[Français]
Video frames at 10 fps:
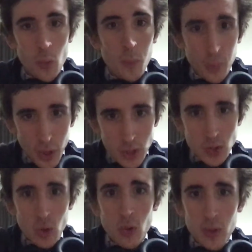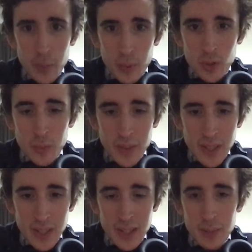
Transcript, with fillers: On pense qu'on les prend de manière,